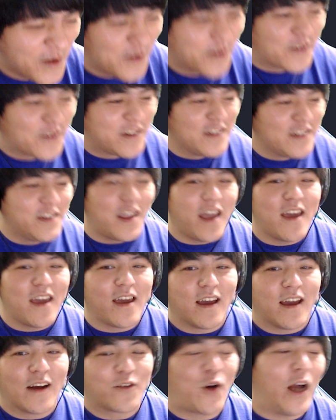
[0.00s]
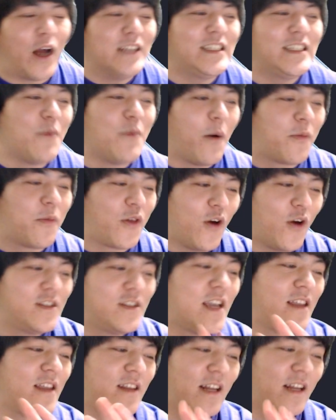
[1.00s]
근데 관심 없어요
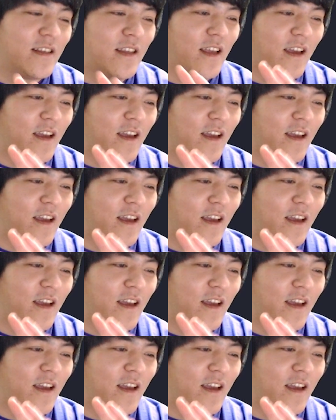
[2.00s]
여자애들한테.